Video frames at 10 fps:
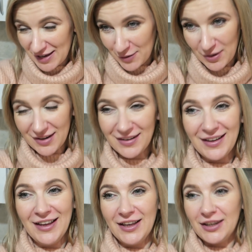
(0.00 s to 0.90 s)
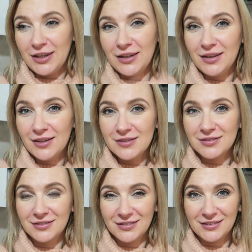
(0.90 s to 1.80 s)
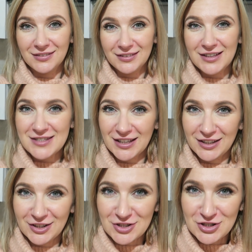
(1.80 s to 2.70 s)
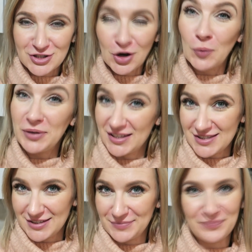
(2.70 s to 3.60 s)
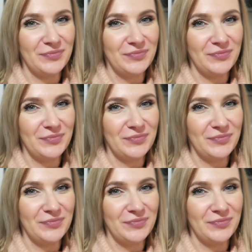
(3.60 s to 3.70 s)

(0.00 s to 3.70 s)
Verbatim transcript: miała i e, jest taki też kobiecy.